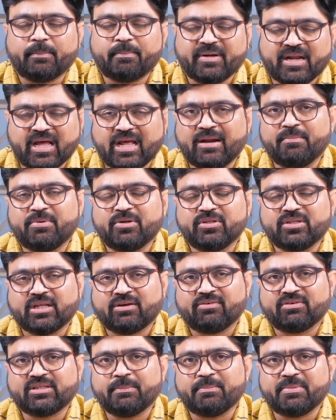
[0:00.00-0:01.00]
ప్రారంభం
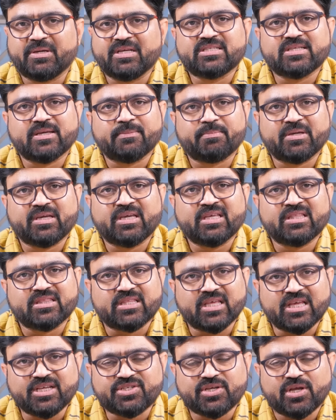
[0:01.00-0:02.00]
తర్వాత బీజేపీకి
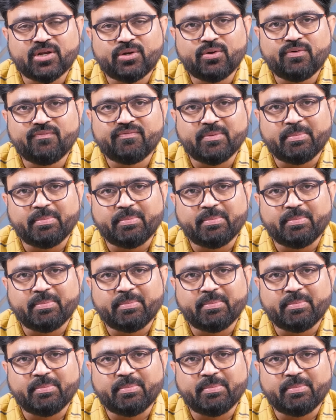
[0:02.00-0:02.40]
దేశంలో